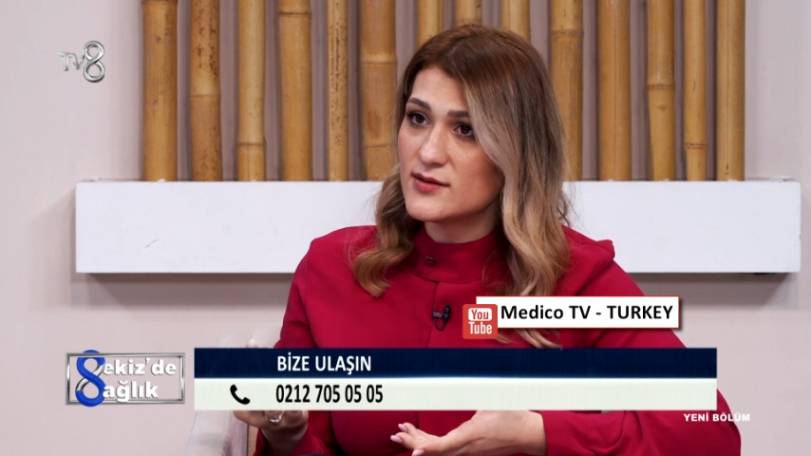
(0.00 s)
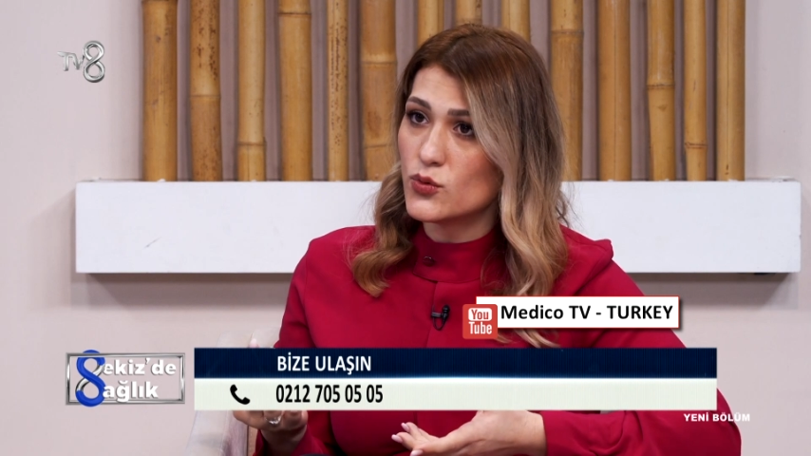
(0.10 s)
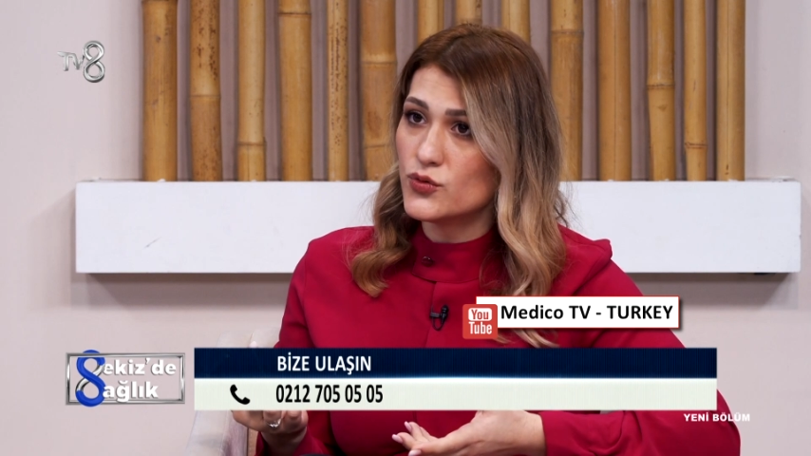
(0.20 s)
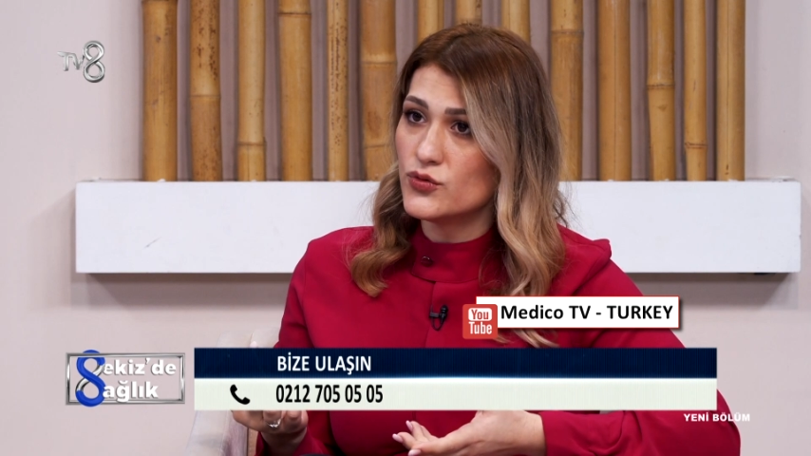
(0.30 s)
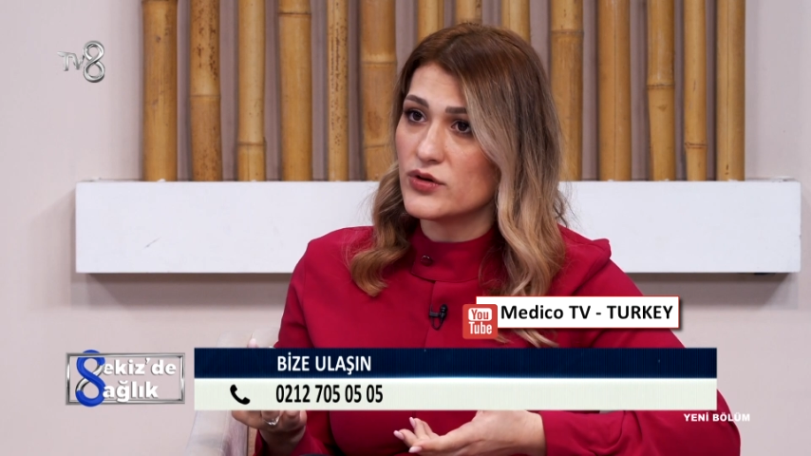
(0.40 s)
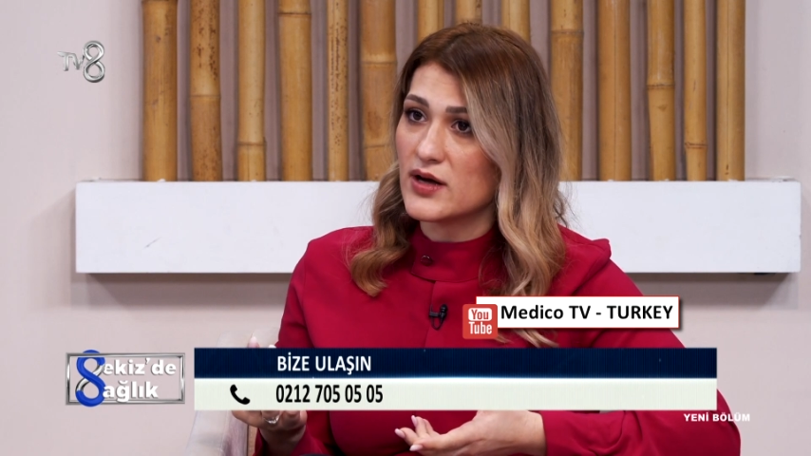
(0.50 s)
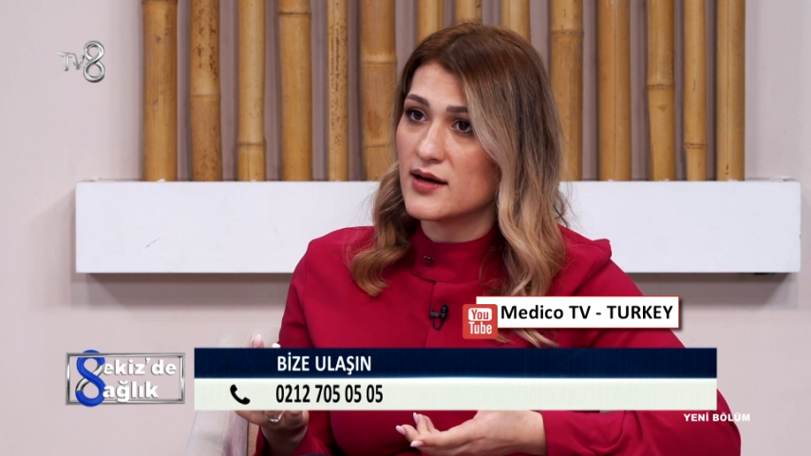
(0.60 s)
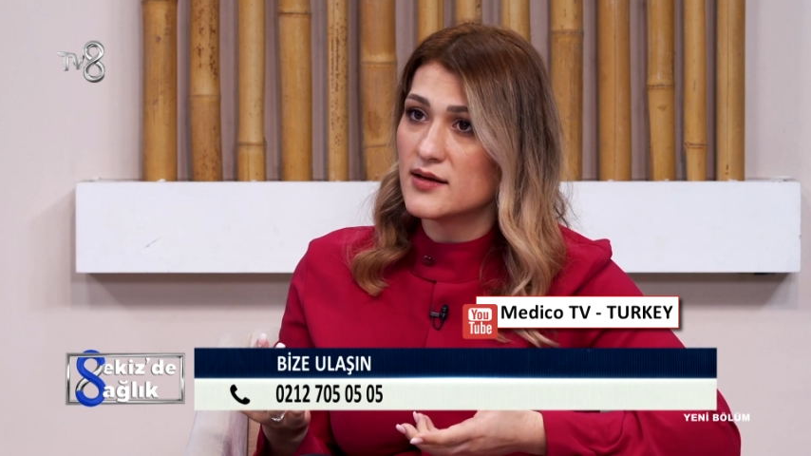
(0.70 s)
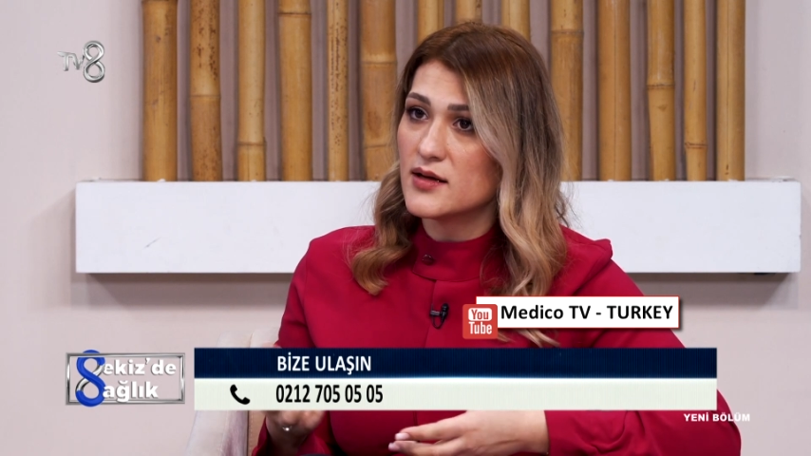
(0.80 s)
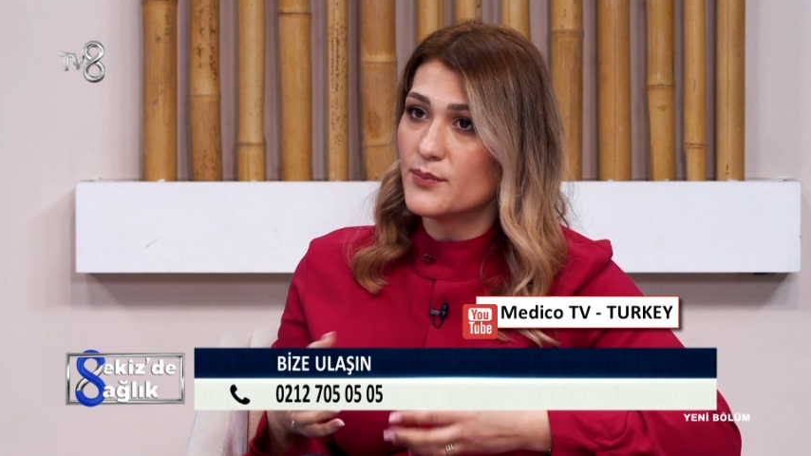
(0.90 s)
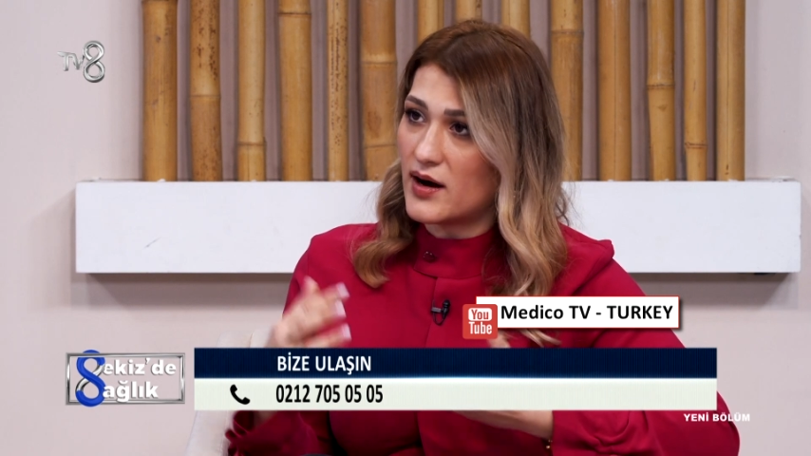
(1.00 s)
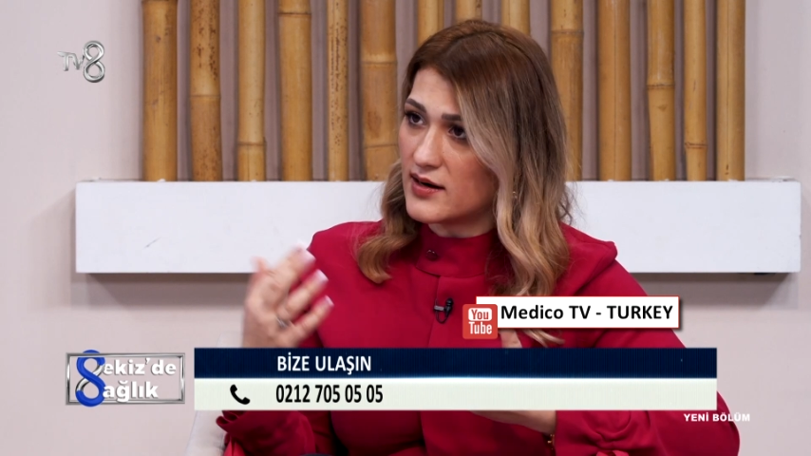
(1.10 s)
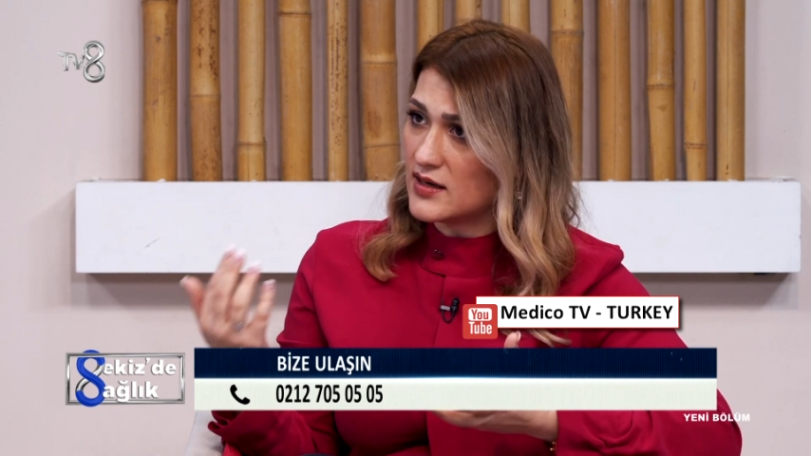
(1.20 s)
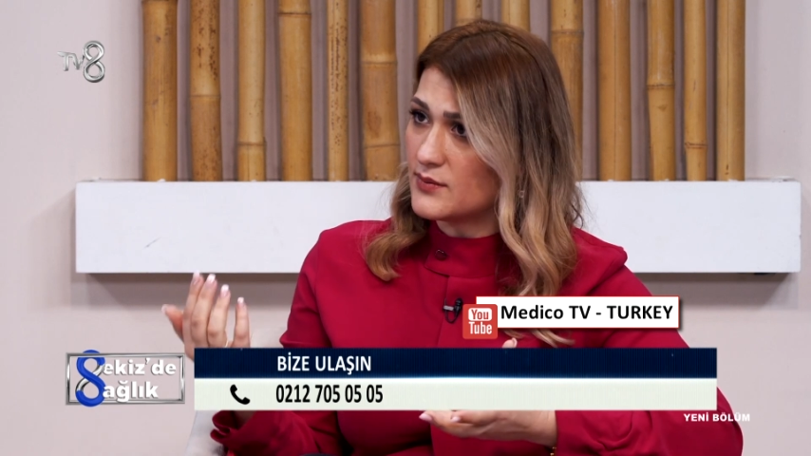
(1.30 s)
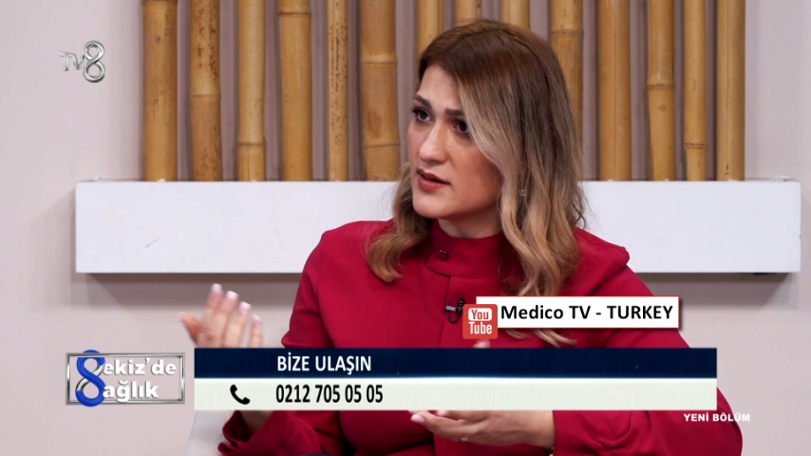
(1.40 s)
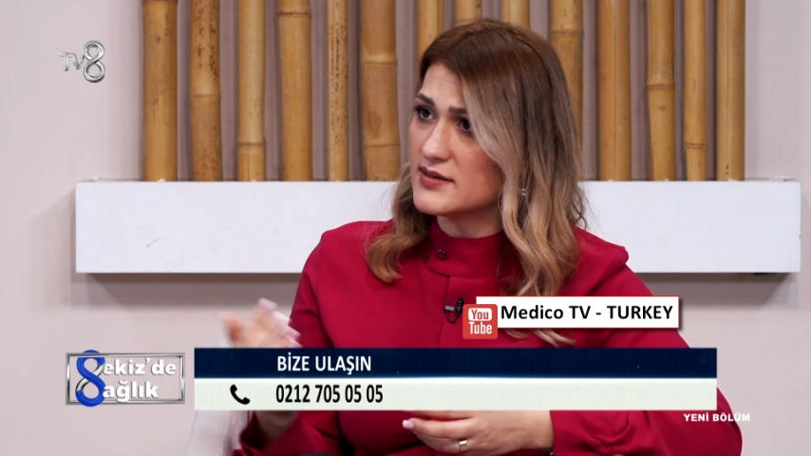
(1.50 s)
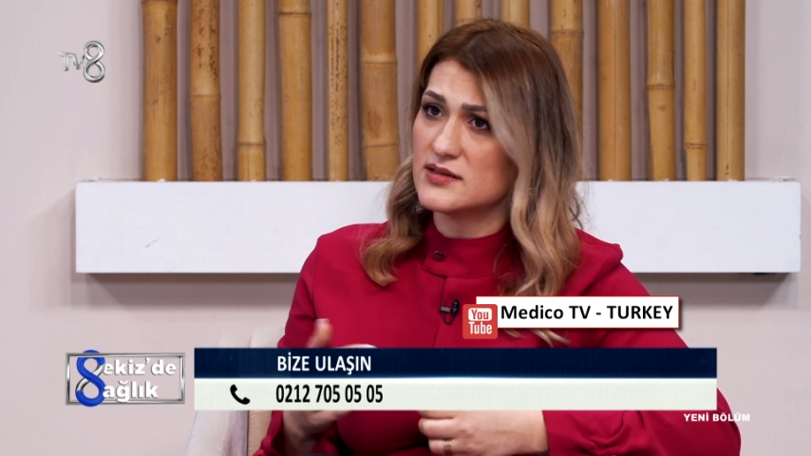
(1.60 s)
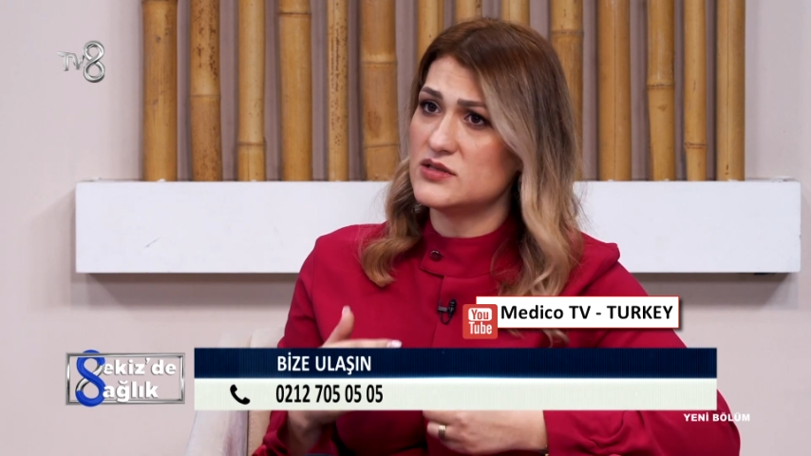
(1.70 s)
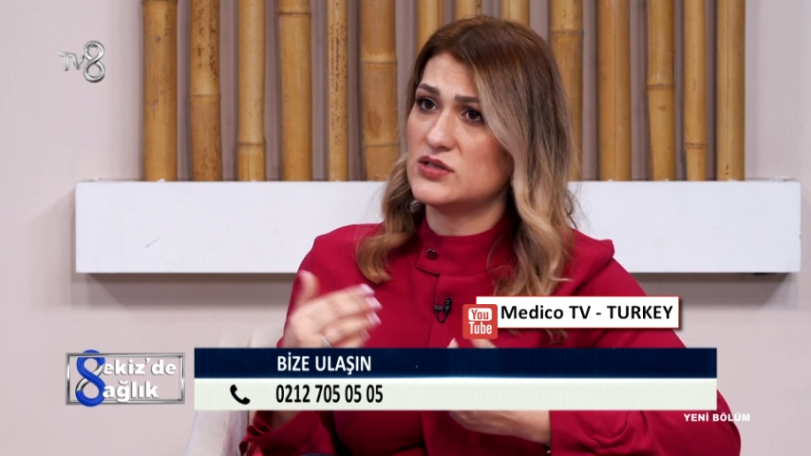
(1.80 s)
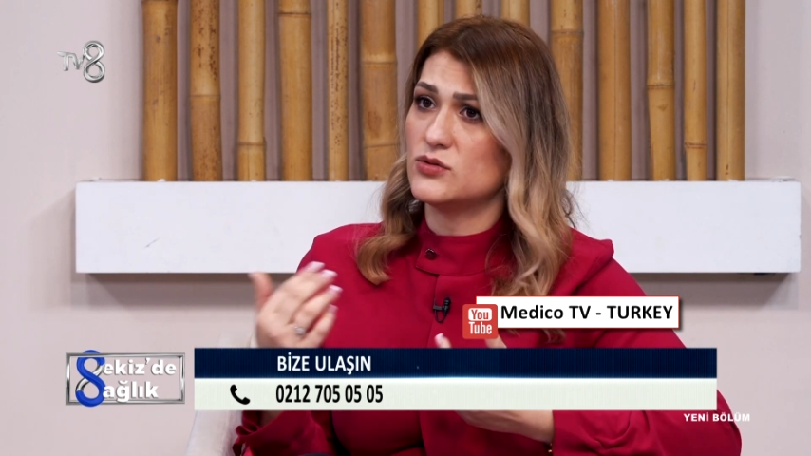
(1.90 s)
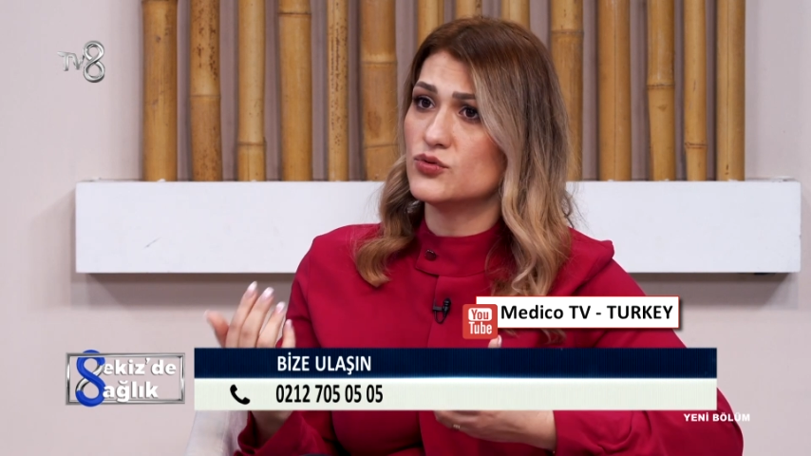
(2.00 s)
etki oluyor ya parlama ya da işte